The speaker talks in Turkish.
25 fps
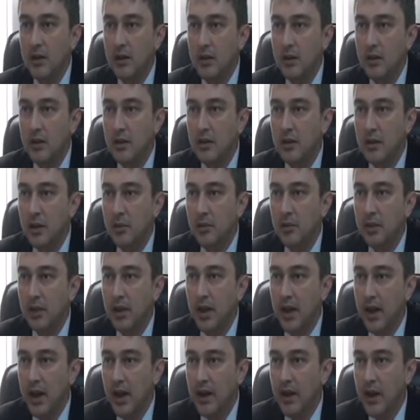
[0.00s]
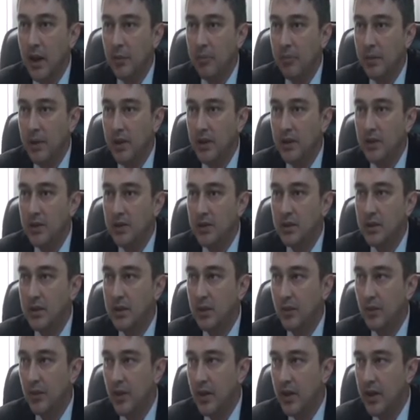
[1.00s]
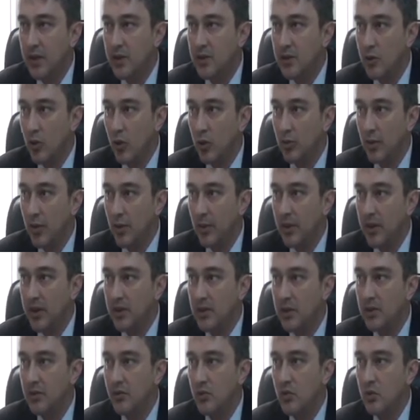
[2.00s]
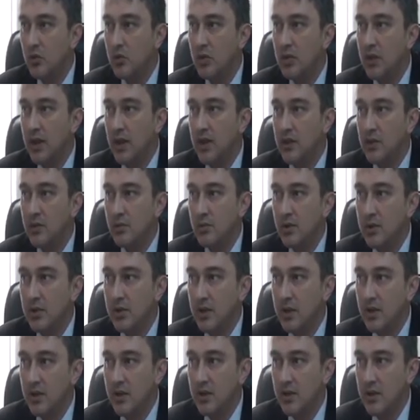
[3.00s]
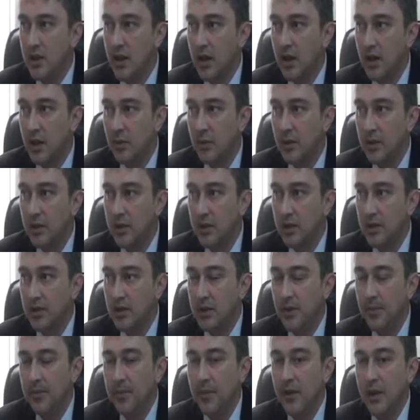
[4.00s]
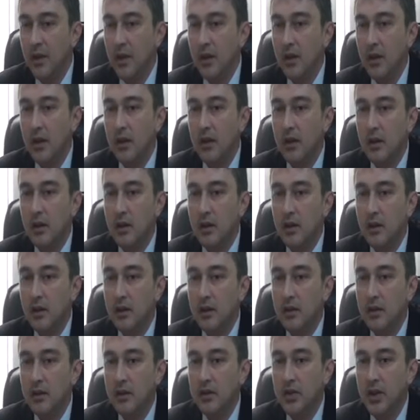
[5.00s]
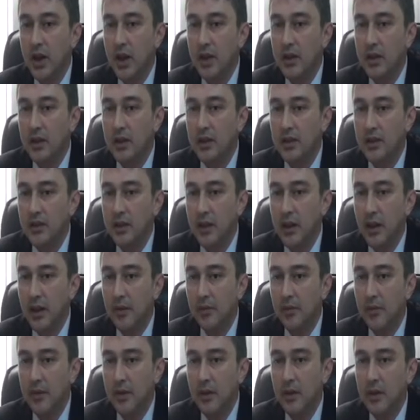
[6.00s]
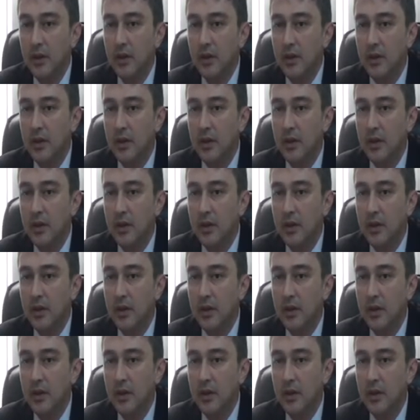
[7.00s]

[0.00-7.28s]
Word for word: Grip ve nezleden korunmak için neler yapılması hususunda bilgiler aktaran Engin Yurt, beslenmeye çok dikkat edilmesi gerektiğini belirtti.